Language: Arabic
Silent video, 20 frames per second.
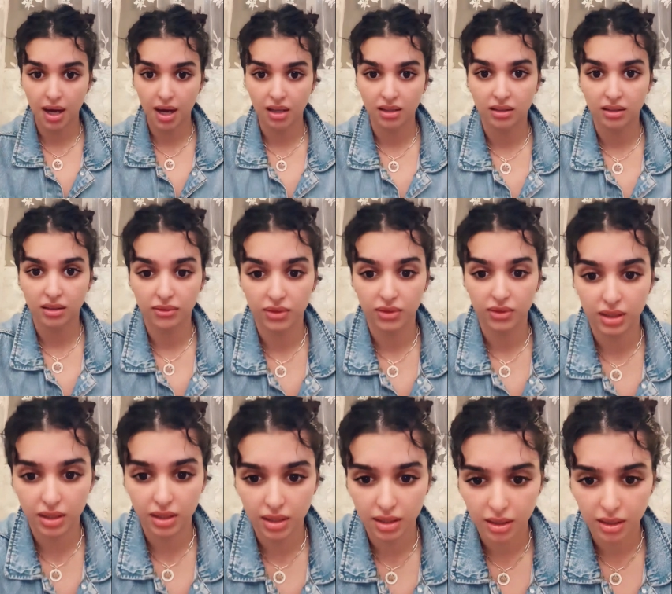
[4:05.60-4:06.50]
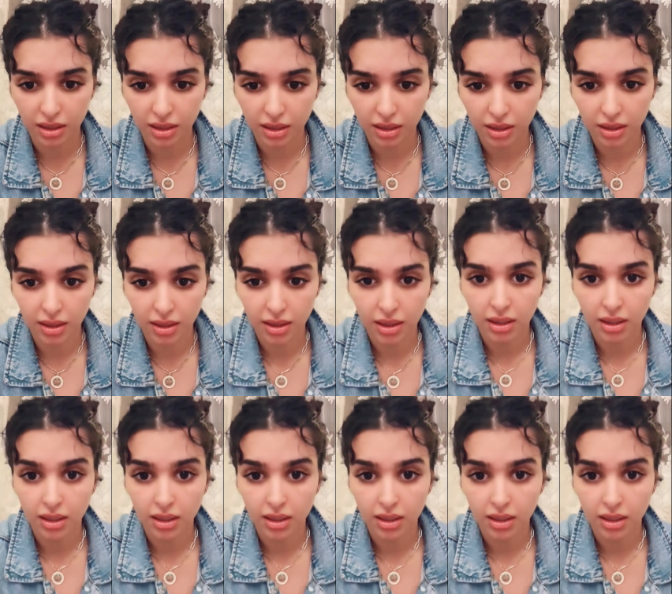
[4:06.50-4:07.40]
لا ما حاطة فلتر
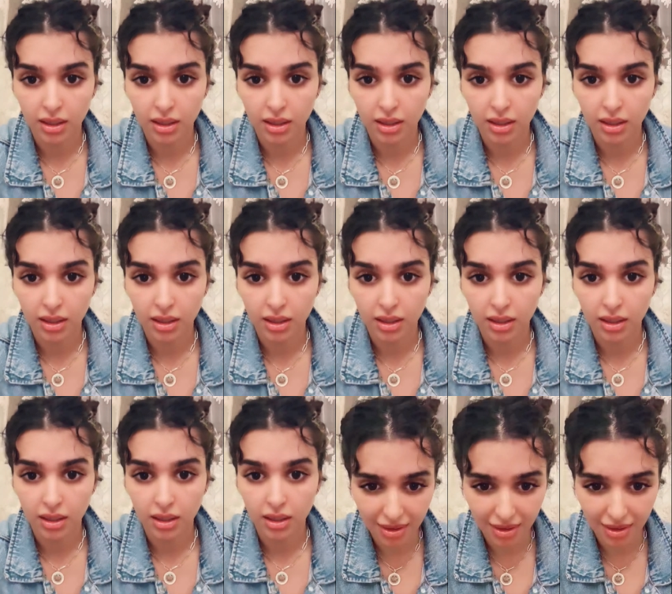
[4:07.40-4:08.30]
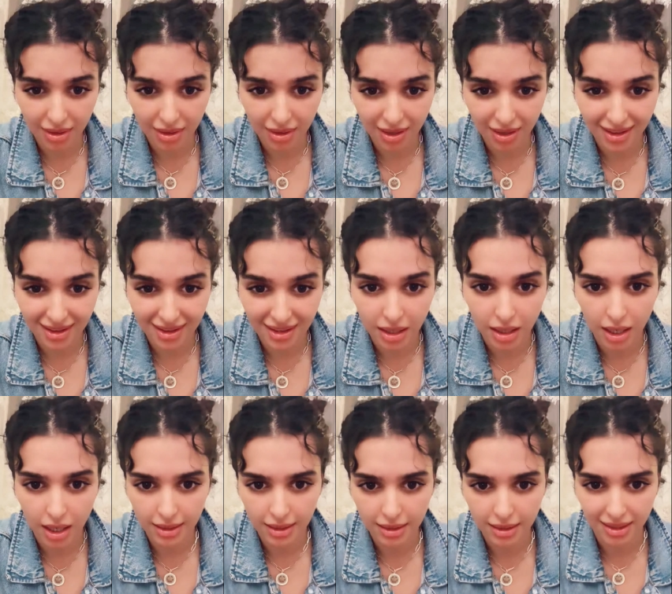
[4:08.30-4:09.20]
ايه وانا اقول ليش عيوني
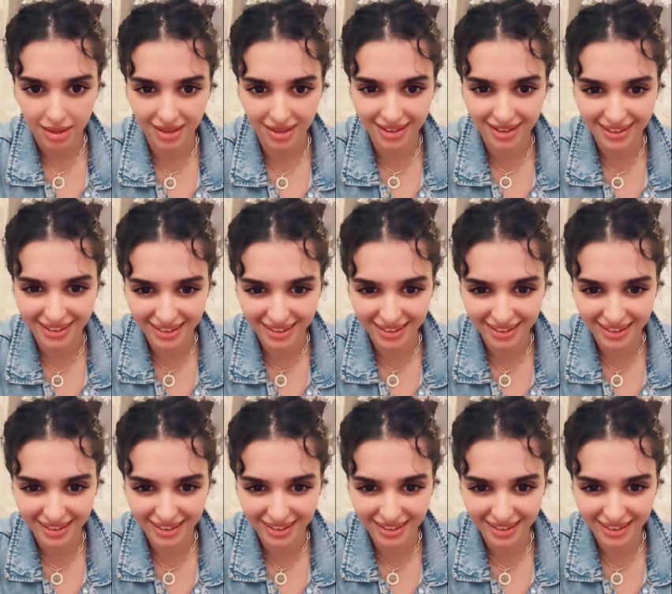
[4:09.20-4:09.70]
كده لحظة